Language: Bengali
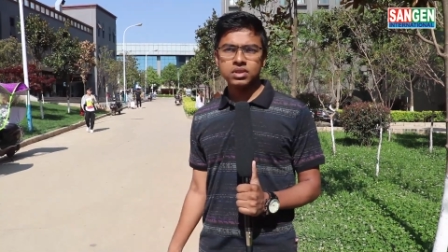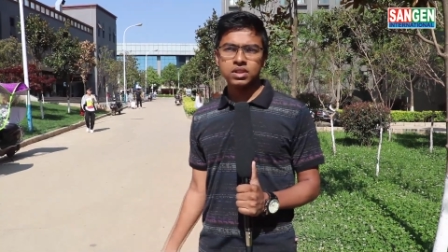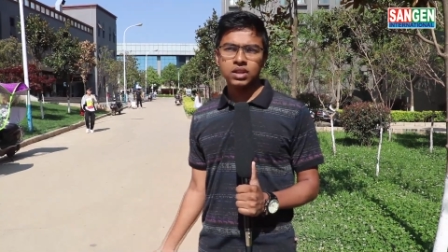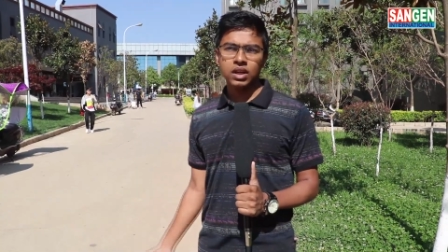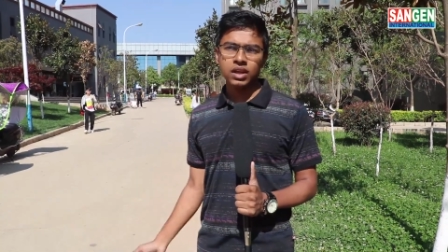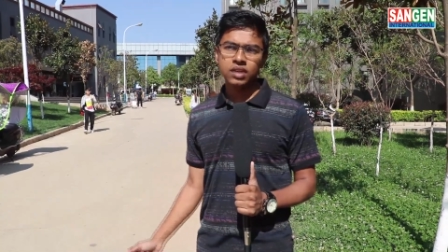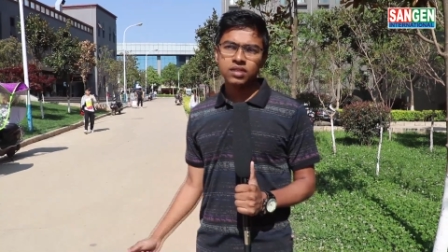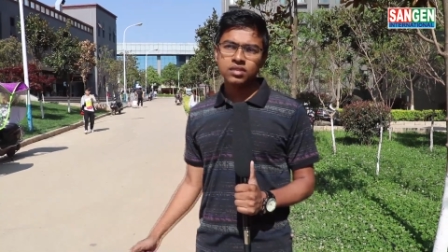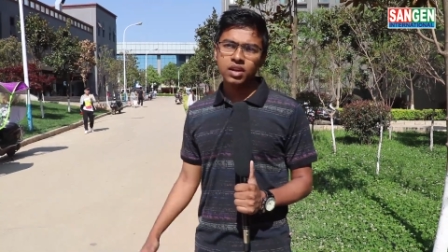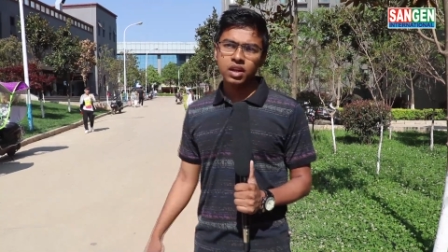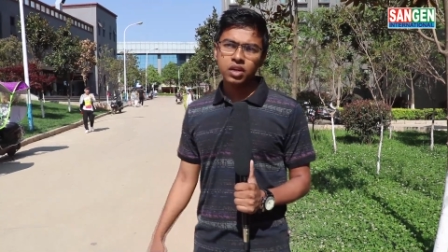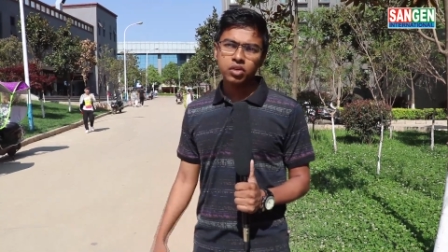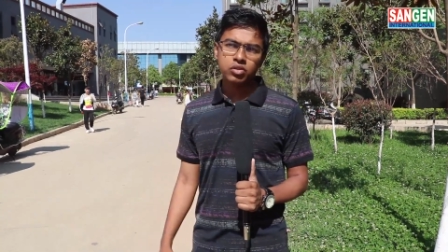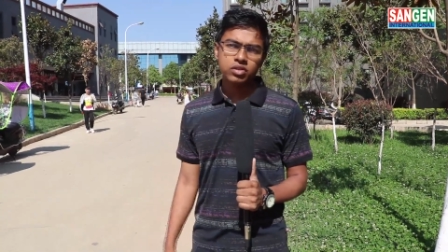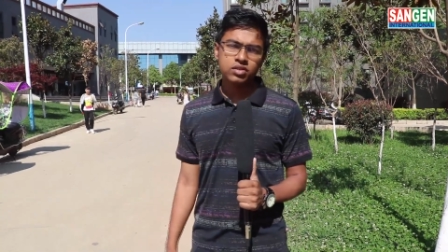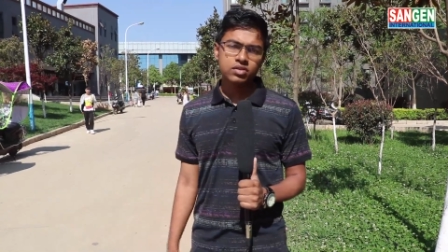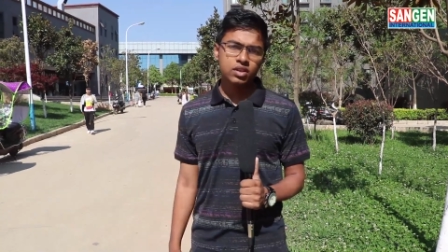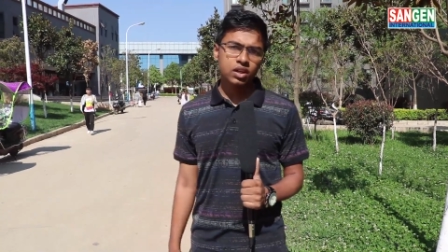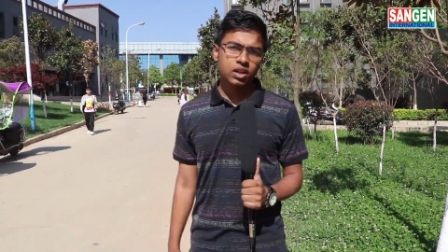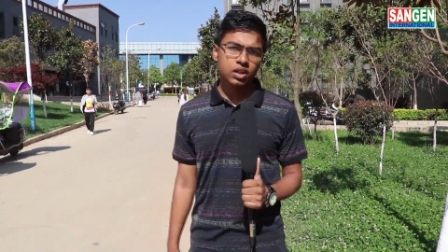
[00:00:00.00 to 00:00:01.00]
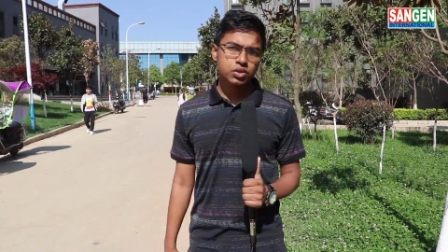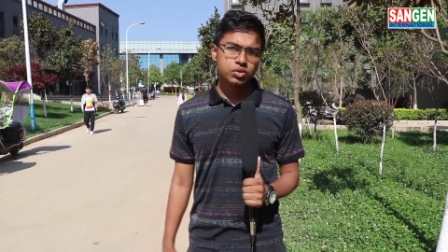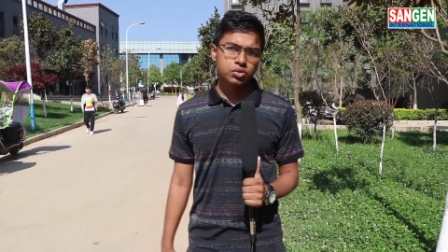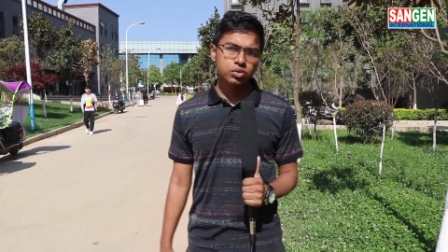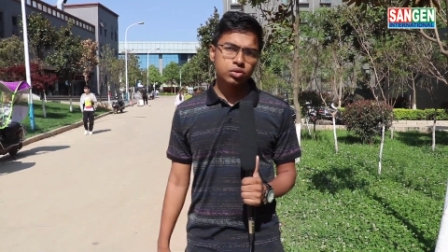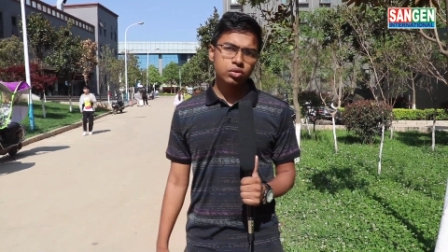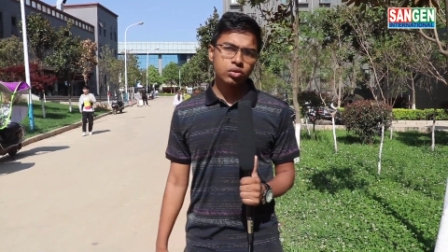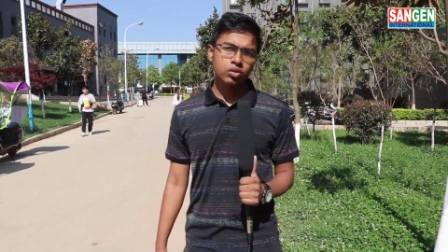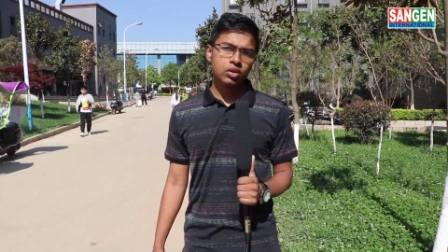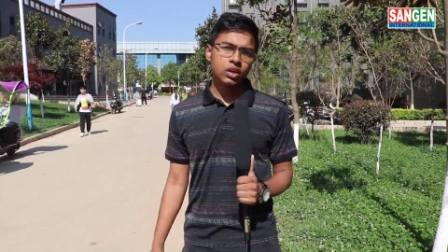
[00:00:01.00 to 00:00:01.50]
চাইনিজ ল্যাঙ্গুয়েজ থেকে
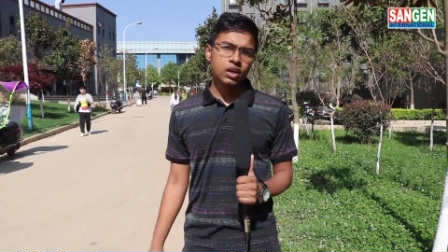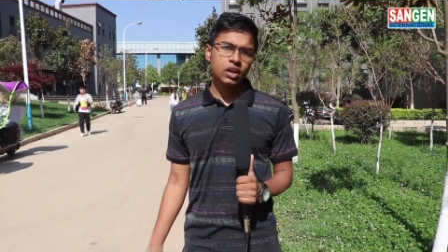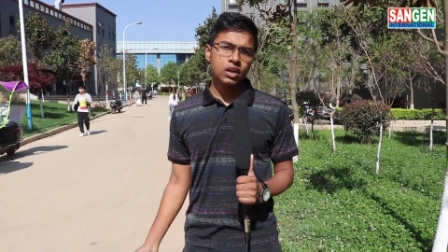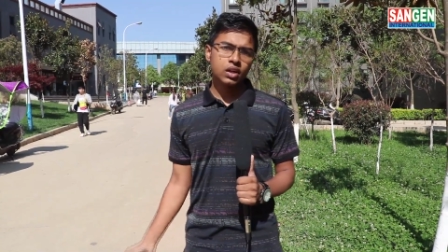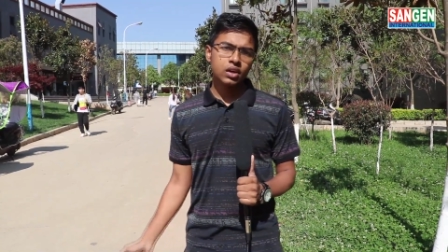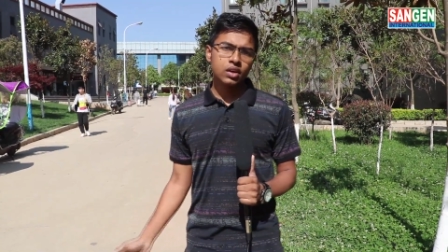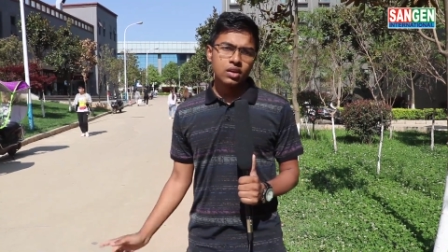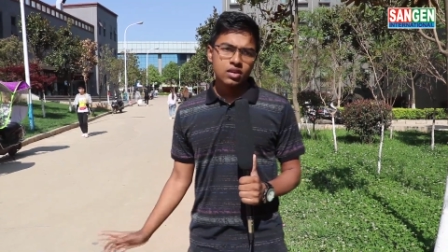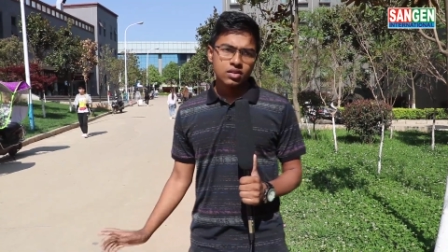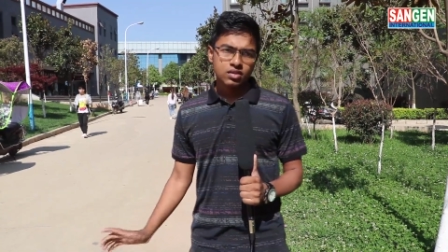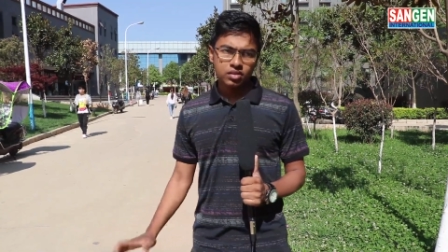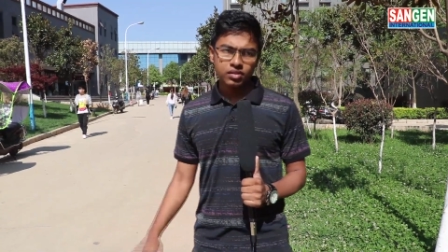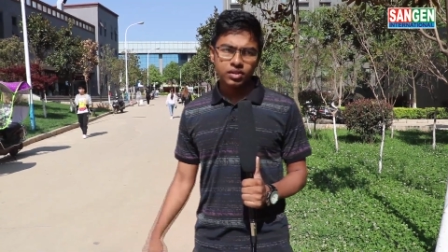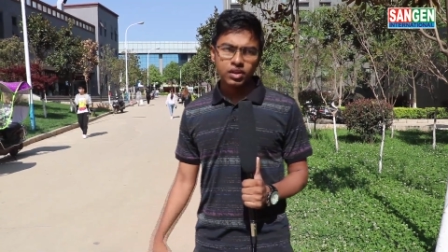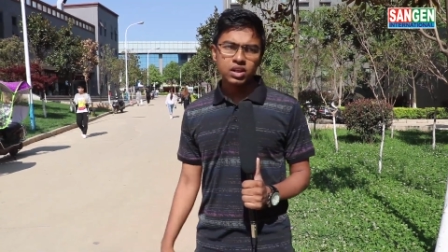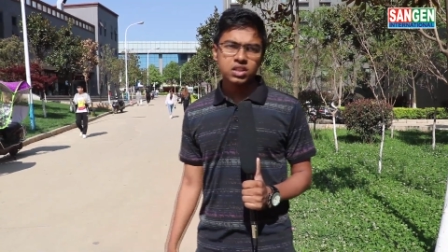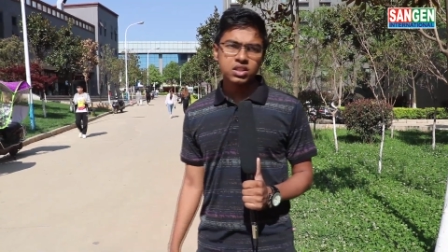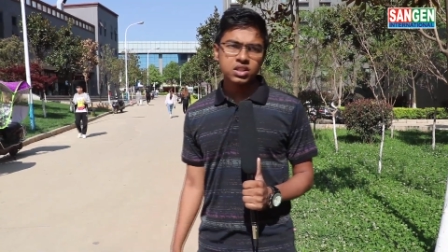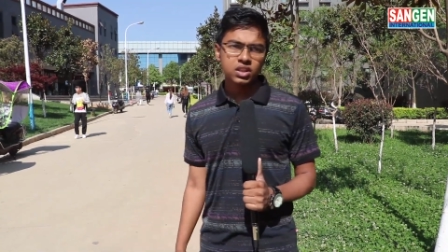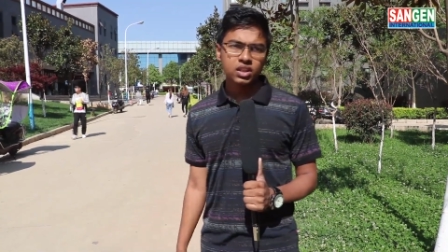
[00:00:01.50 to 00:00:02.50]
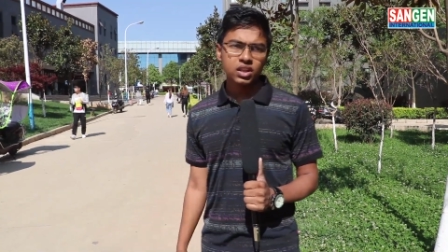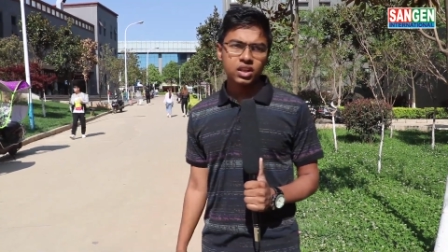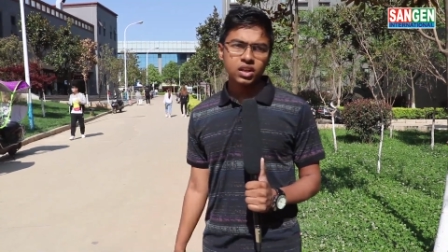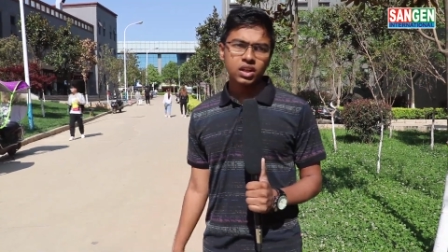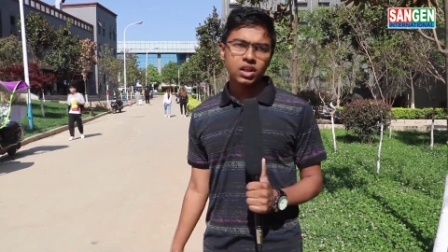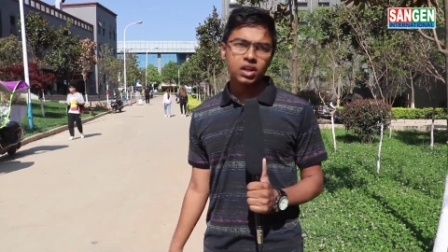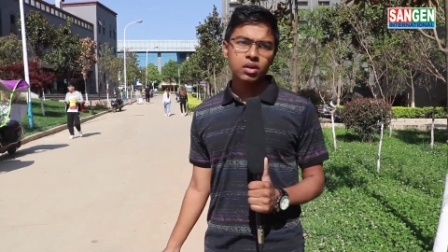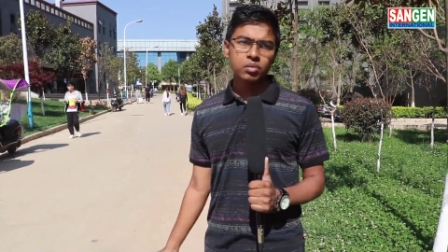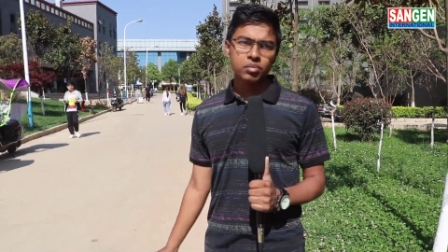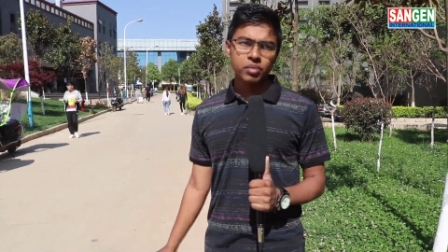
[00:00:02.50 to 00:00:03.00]
শুরু করে সিভিল
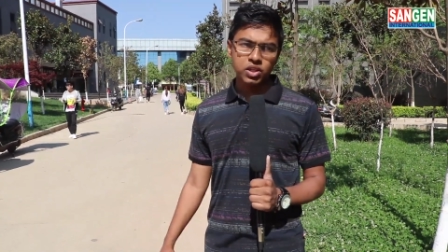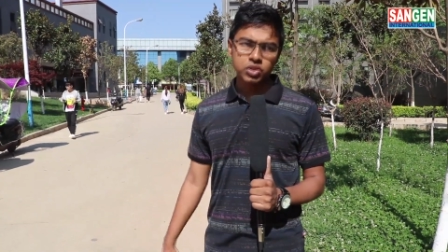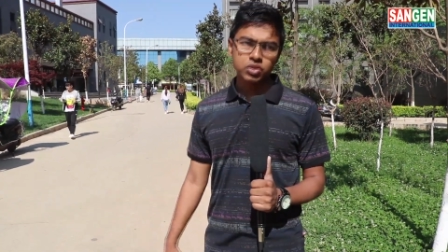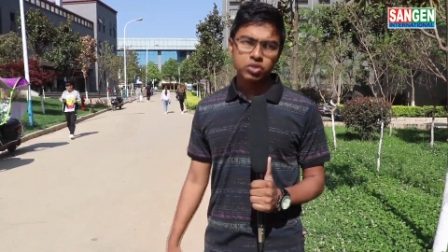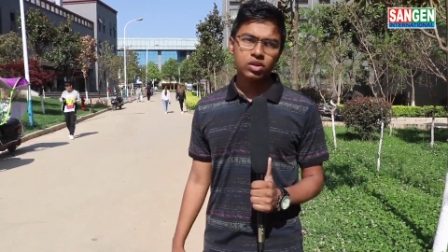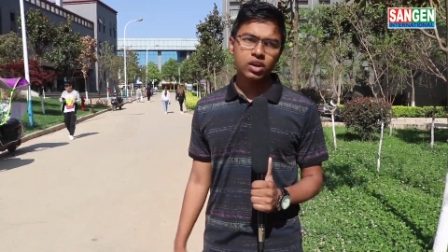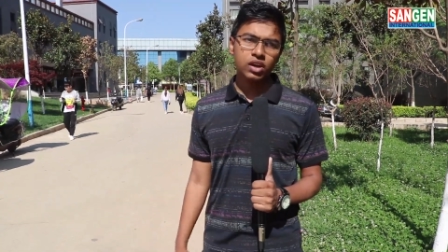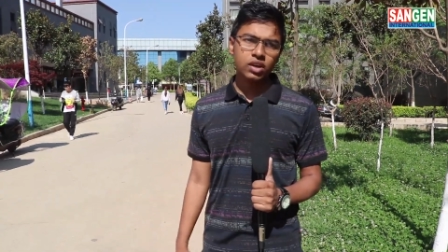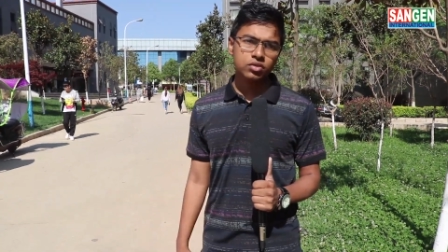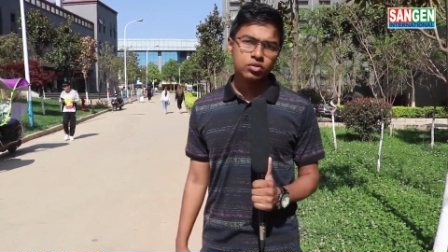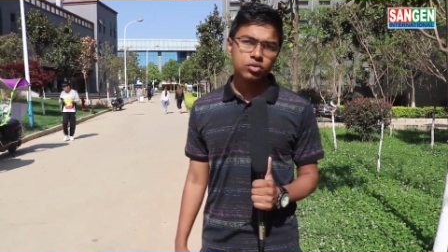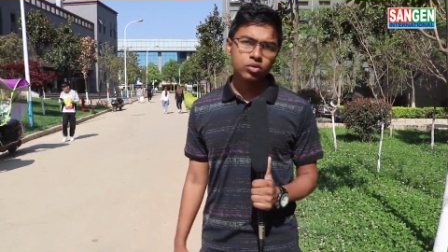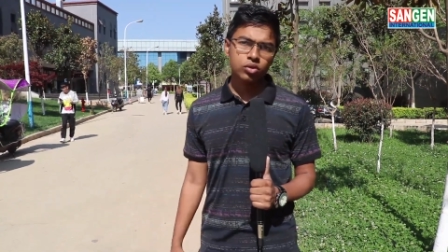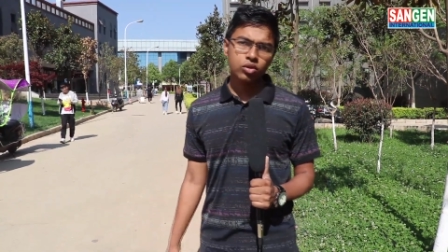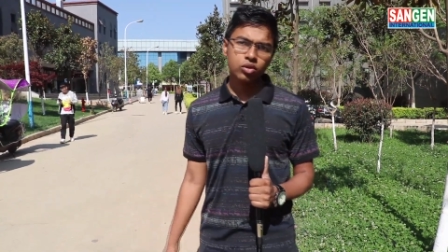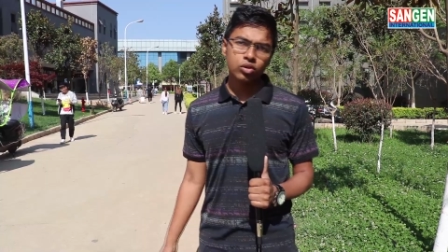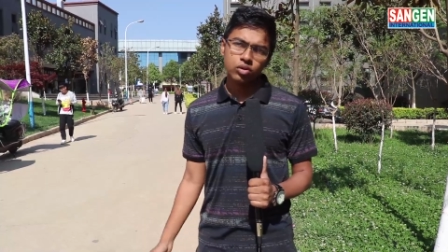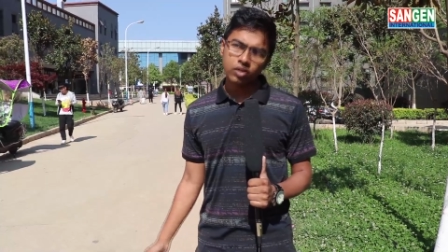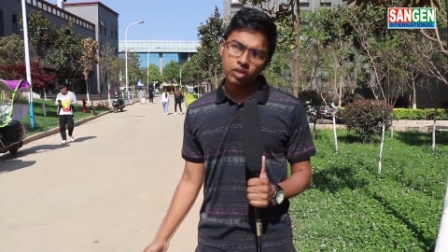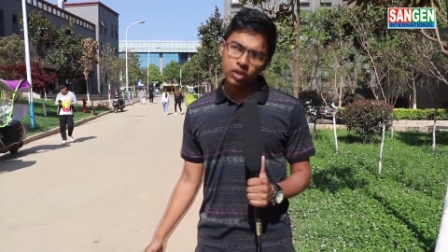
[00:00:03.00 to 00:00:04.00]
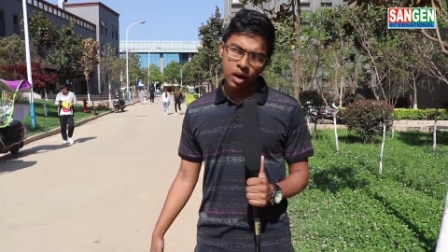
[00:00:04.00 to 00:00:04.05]
ইঞ্জিনিয়ারিংয়ের মেজর ক্লাসগুলো